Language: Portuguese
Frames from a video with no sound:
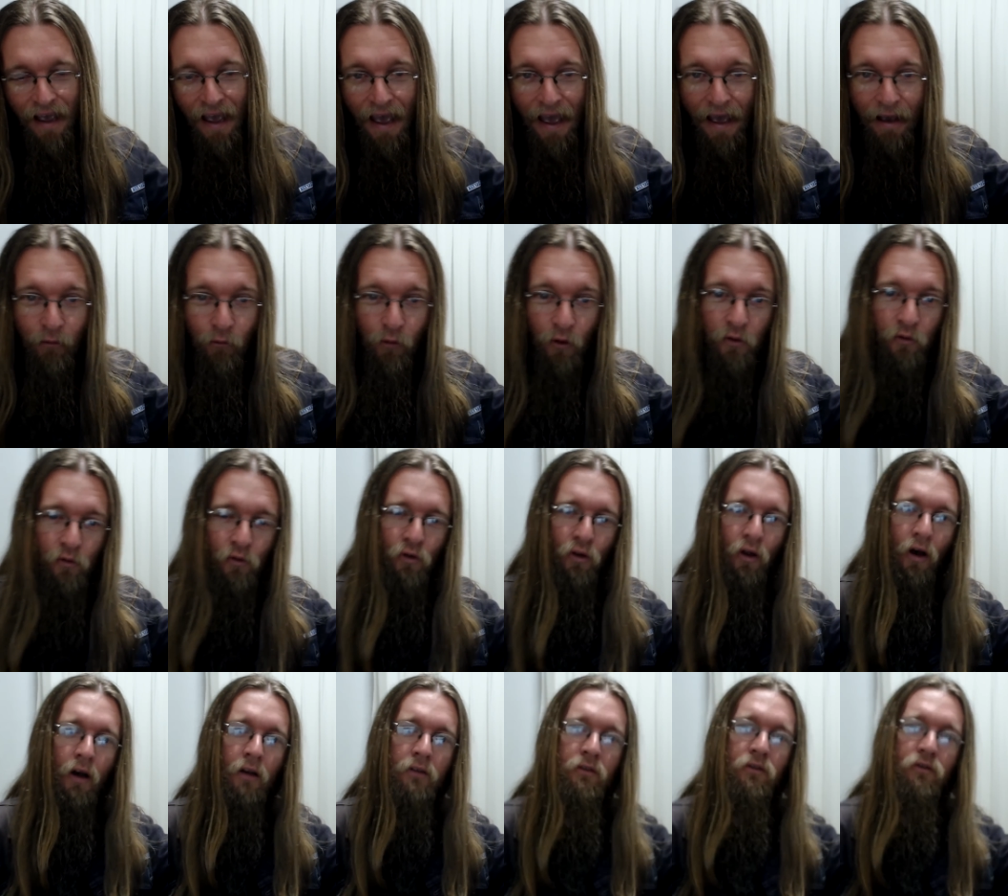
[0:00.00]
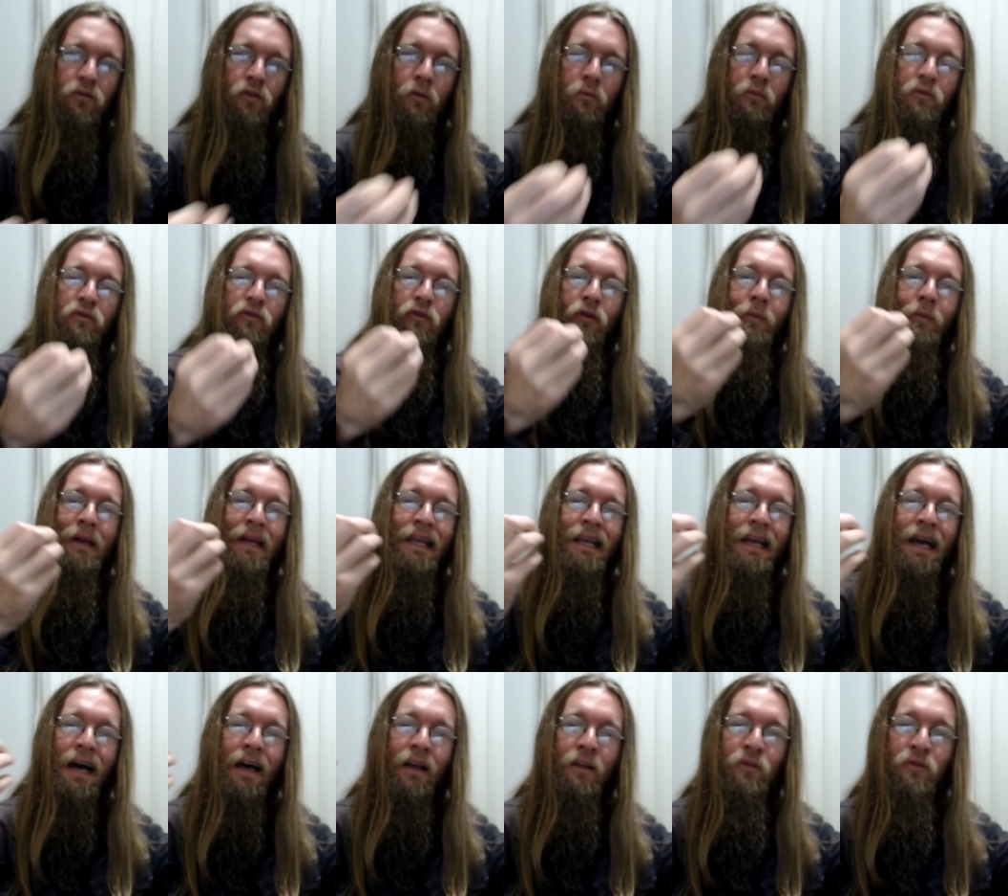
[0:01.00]
É quando nós somos
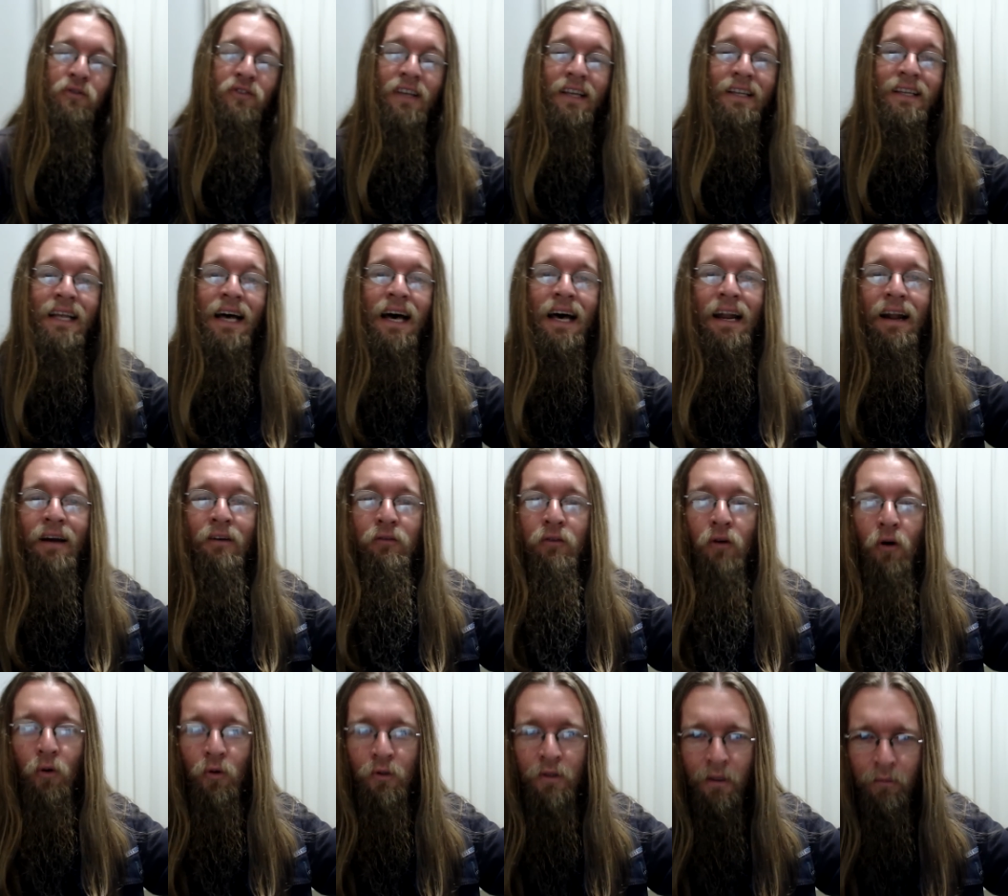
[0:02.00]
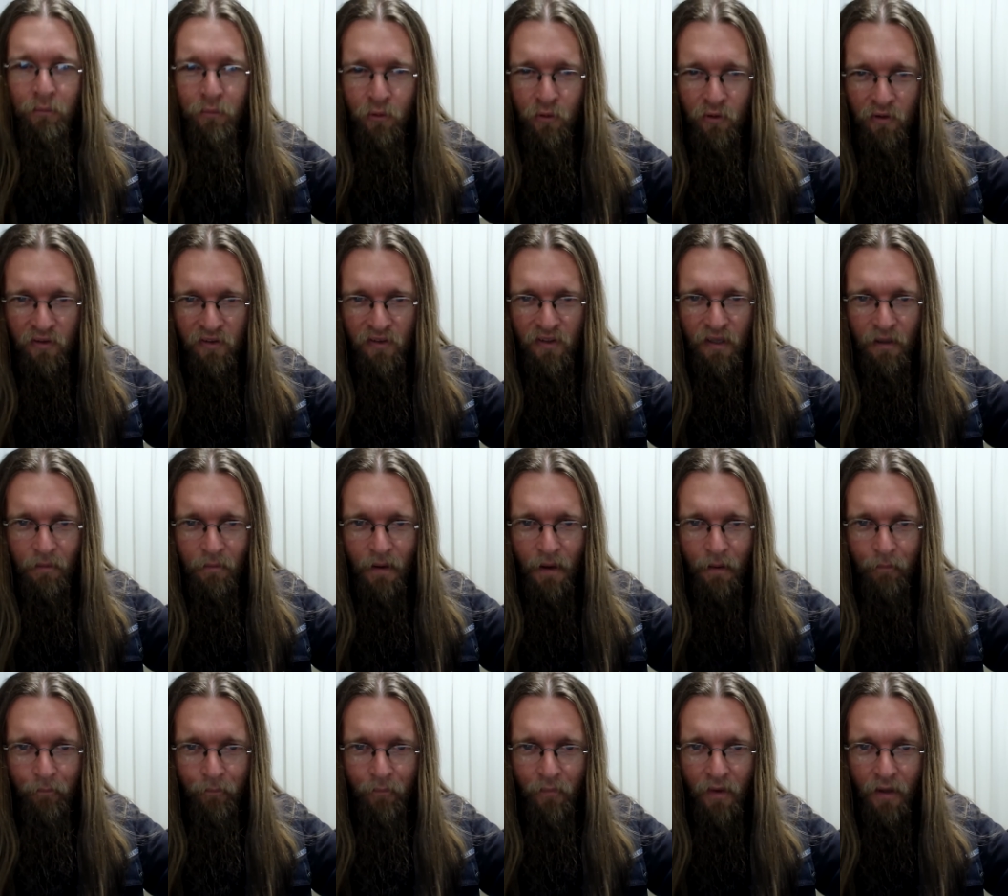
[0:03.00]
obrigados a dar a volta por
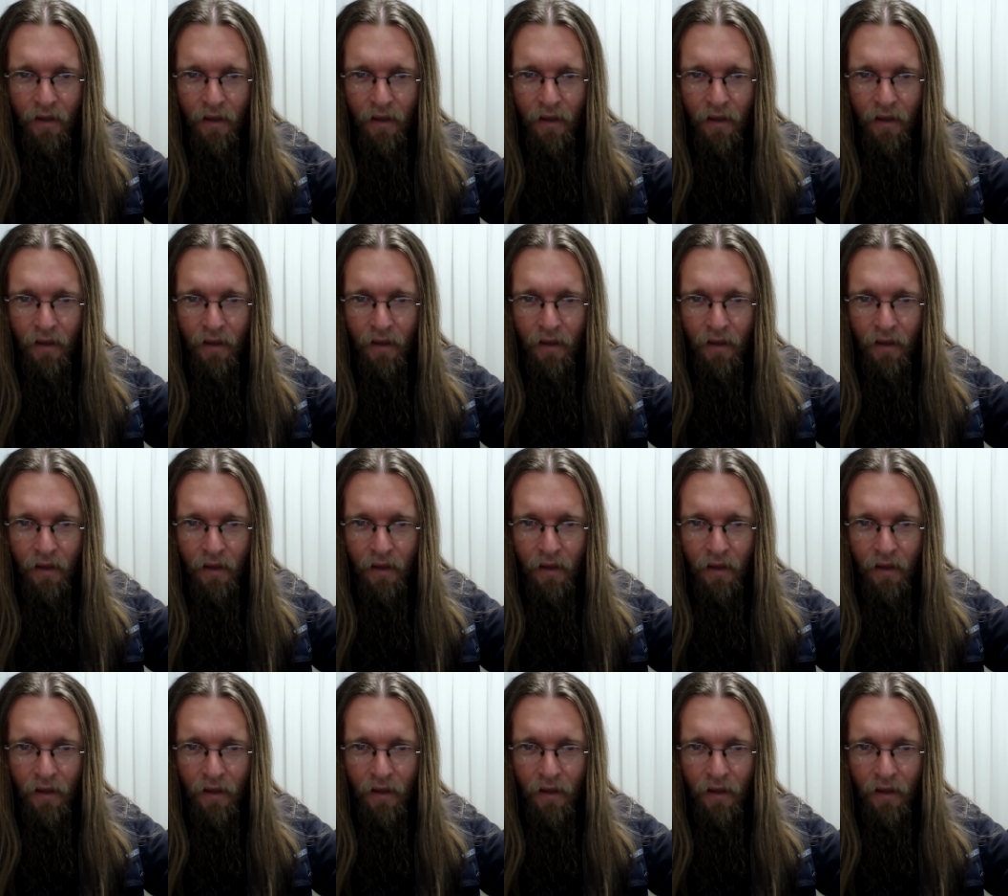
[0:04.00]
cima,